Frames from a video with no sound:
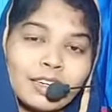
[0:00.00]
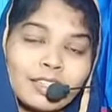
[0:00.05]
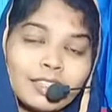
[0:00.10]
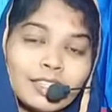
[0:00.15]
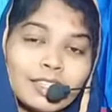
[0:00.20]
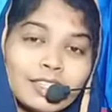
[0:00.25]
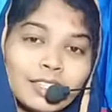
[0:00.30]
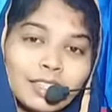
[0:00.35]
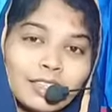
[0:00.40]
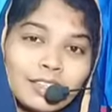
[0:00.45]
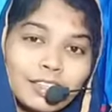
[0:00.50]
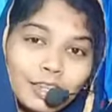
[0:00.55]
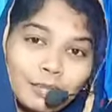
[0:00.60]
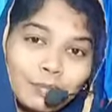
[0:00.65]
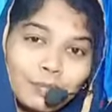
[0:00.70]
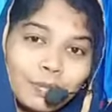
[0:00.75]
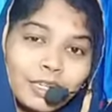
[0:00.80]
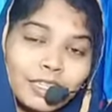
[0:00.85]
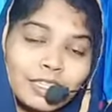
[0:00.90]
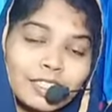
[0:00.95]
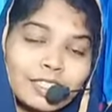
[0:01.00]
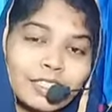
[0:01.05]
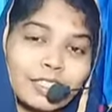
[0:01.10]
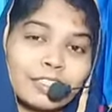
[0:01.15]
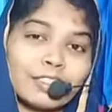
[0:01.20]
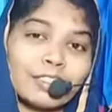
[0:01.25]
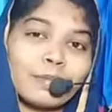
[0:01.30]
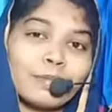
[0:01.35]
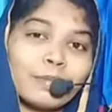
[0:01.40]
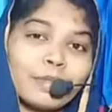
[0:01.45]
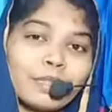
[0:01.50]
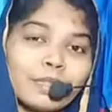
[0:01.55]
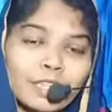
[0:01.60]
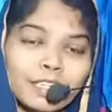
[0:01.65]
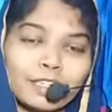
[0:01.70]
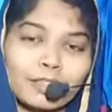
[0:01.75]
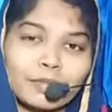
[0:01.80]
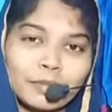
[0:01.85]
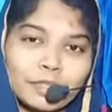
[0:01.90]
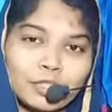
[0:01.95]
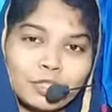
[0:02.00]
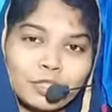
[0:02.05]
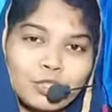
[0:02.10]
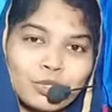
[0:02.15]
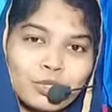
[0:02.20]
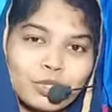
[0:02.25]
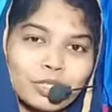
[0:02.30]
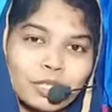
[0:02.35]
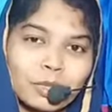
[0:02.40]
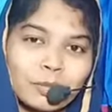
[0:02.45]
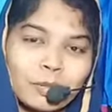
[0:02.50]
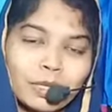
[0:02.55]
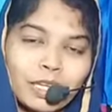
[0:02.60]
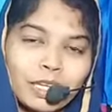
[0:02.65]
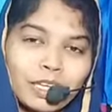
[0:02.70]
అని సంతాపడిన సందర్భాన్ని అక్కడ మనం చూస్తాం